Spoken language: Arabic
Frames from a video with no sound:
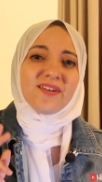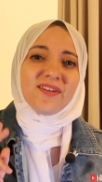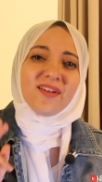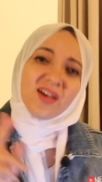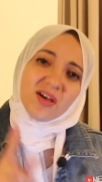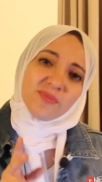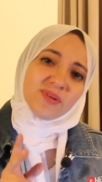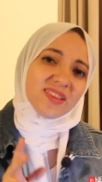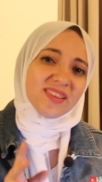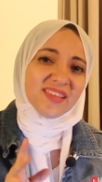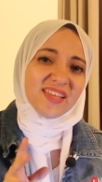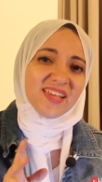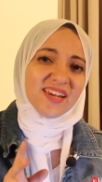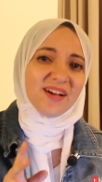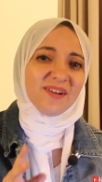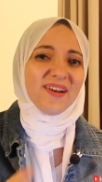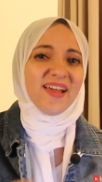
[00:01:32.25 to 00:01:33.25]
رقم
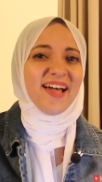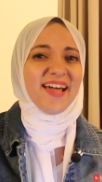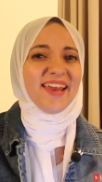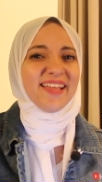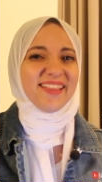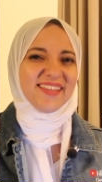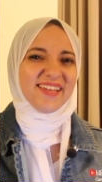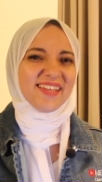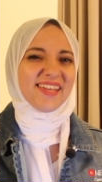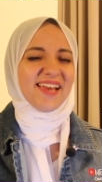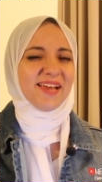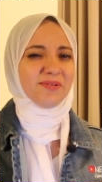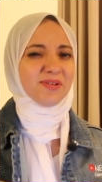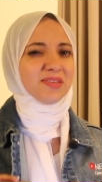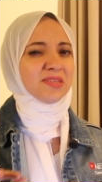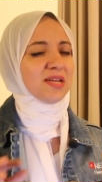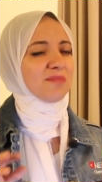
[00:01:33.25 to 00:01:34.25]
اتنين او الحاله التانية
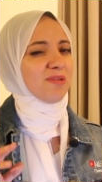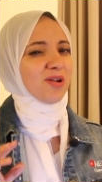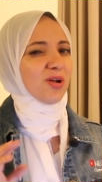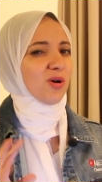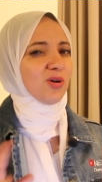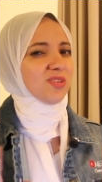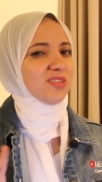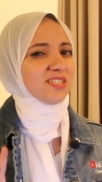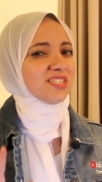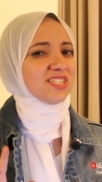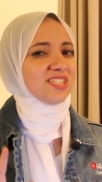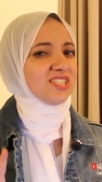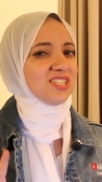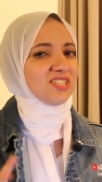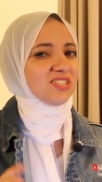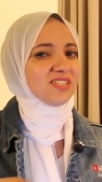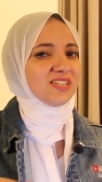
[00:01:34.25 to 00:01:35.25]
لو انت ما
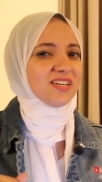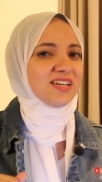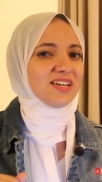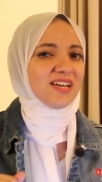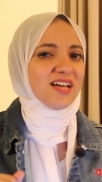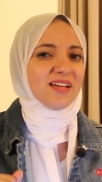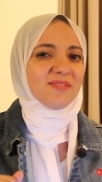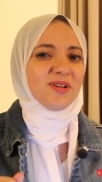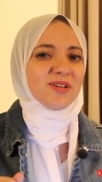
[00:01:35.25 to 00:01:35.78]
كنتش آه،